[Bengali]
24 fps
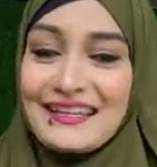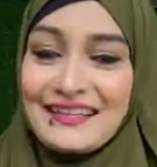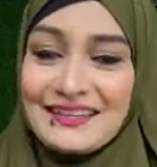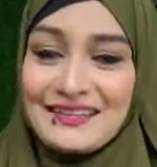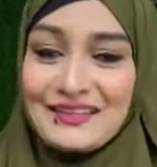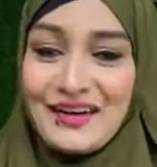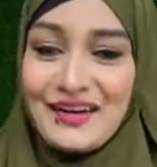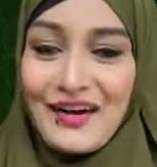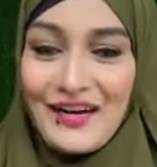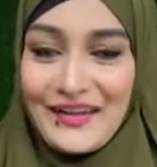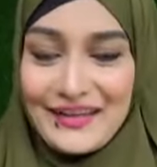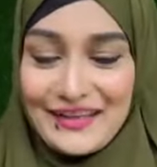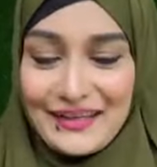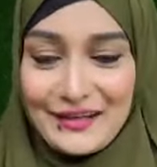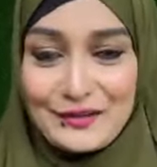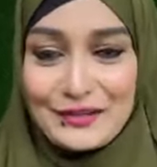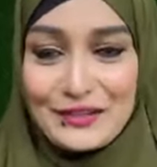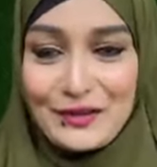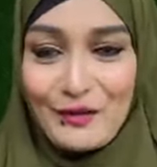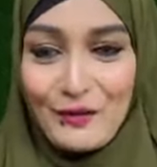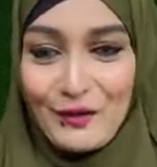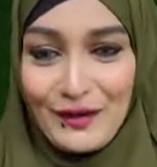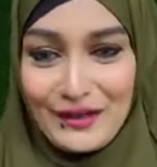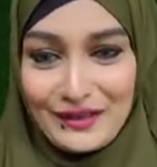কিন্তু হয় কি ওই
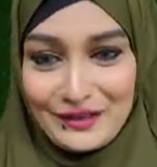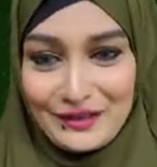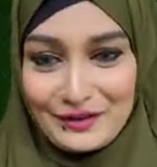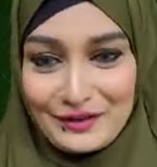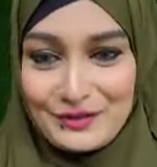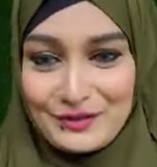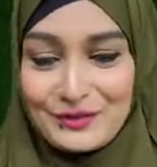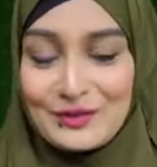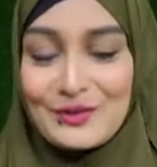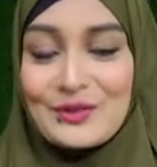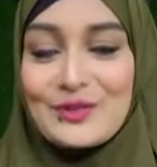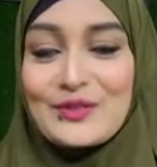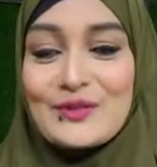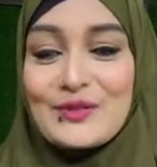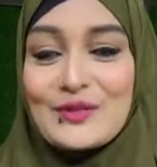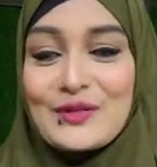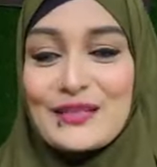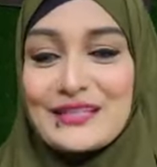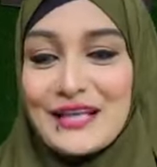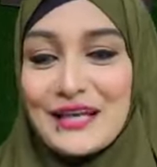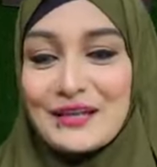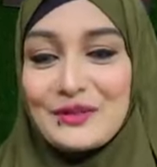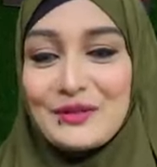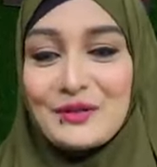যে অনেক দ্রুত চলে
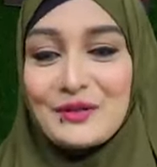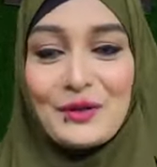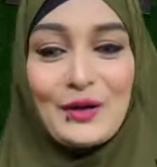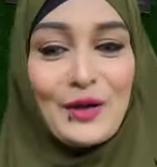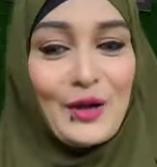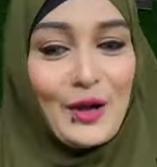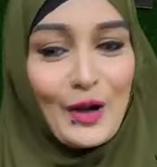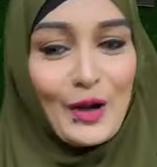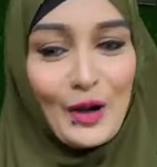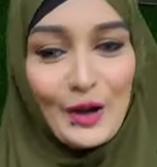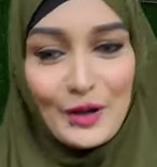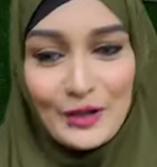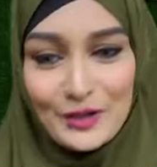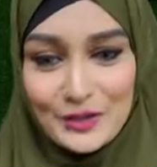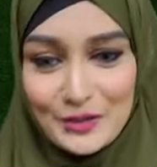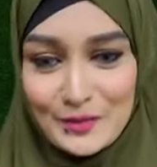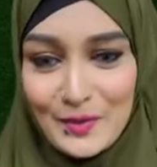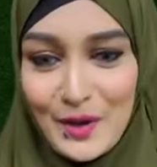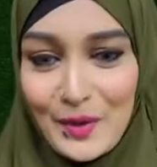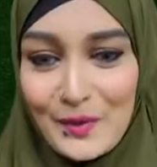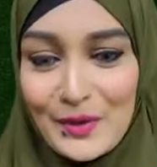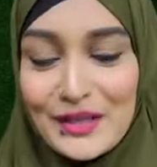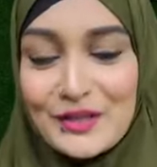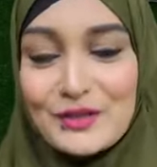যায় তো অনেক
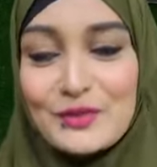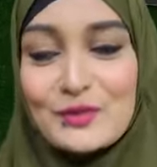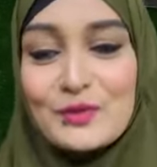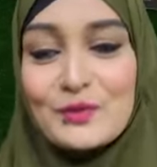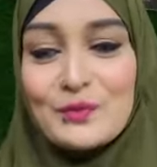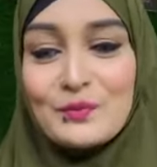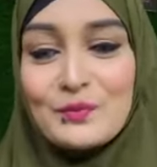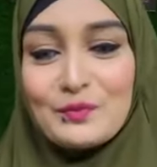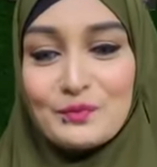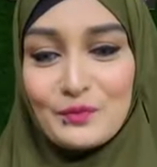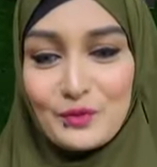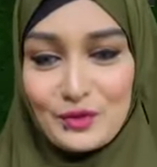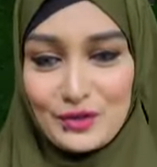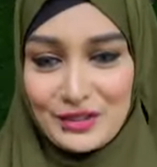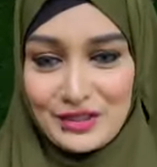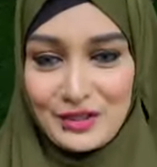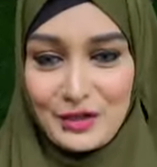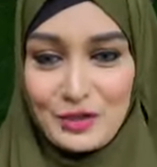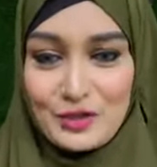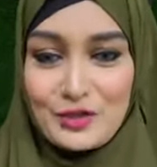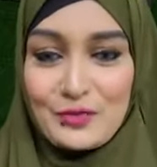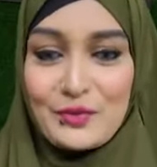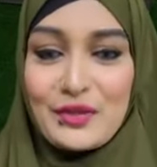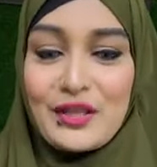সময় আমার একটু বুঝতে
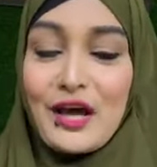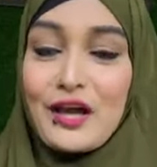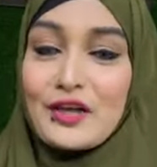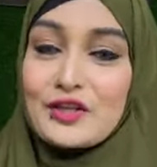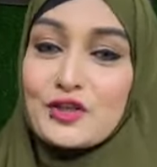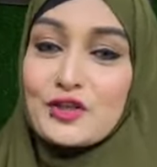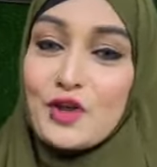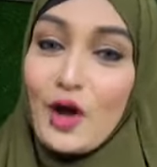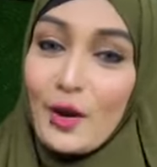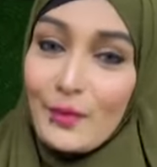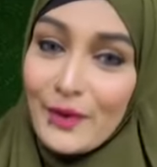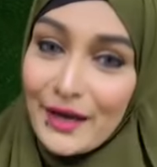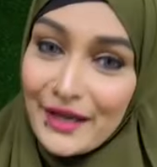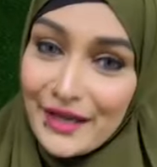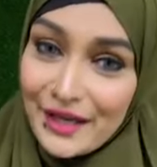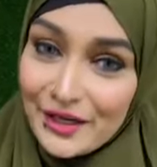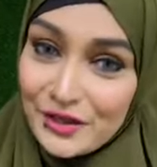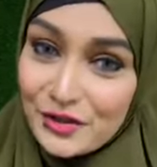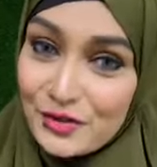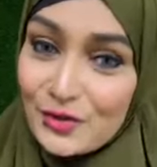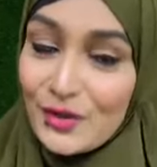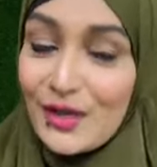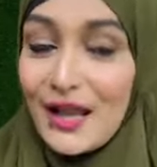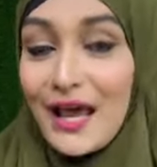অসুবিধা হয় সবাই
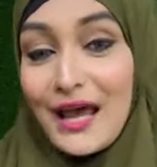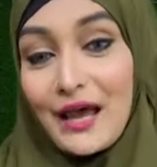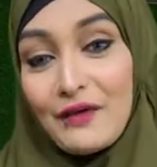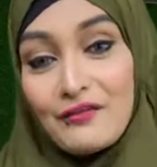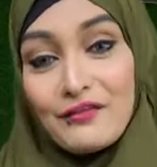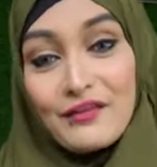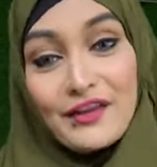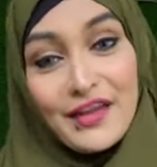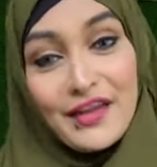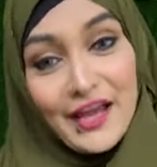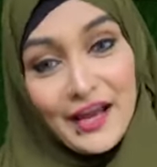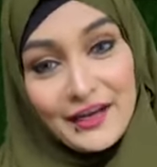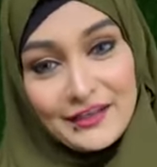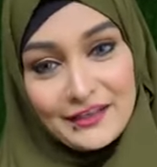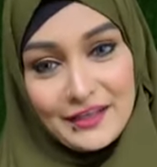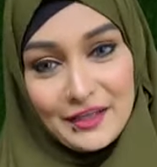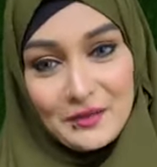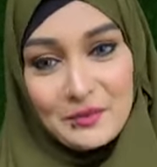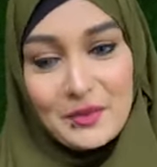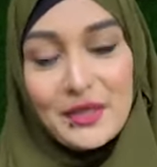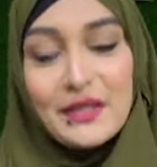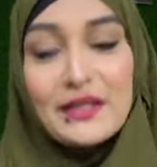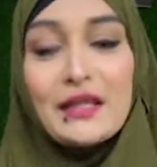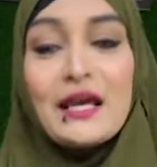একটু লাভ রিয়াক্ট
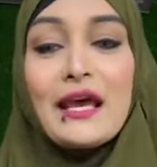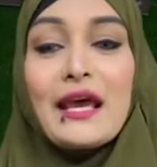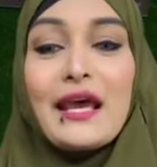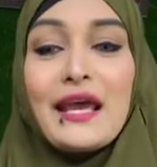দেবেন